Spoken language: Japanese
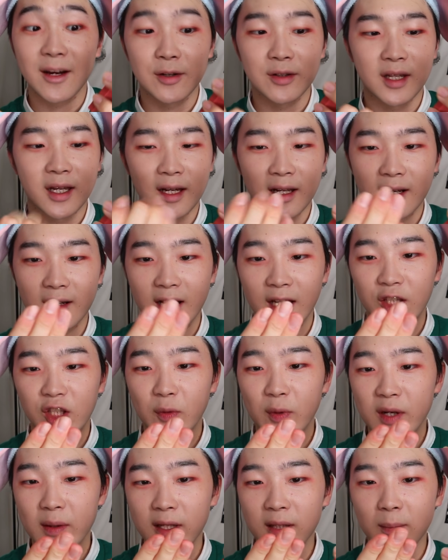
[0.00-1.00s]
クな
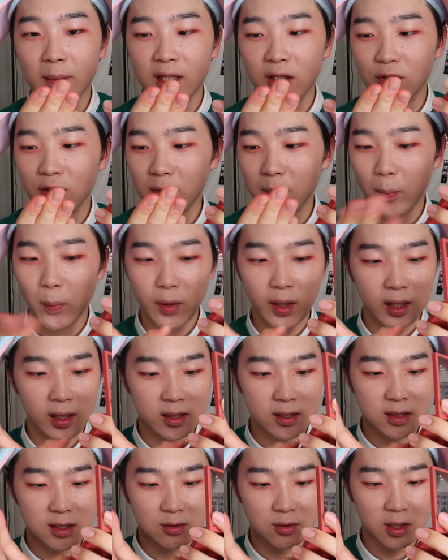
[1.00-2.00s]
レッドベルベットっぽい
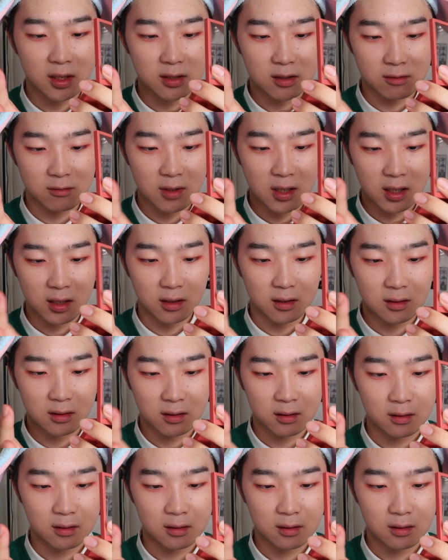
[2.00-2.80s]
感じのやつは、